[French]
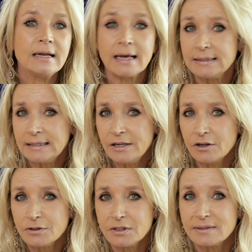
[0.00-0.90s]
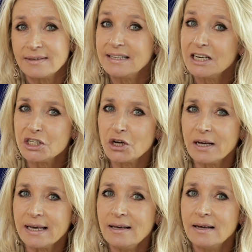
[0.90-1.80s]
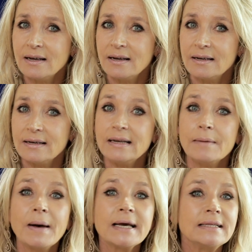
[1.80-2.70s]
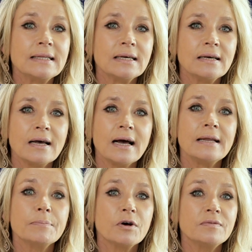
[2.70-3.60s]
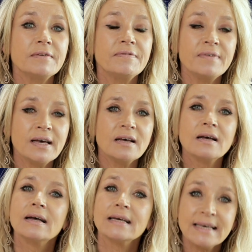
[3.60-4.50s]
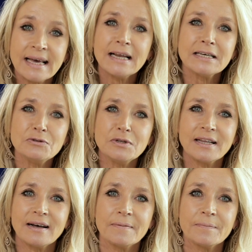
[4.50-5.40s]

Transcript: La résilience est-elle genrée Et la parité à l'épreuve des faits, quels résultats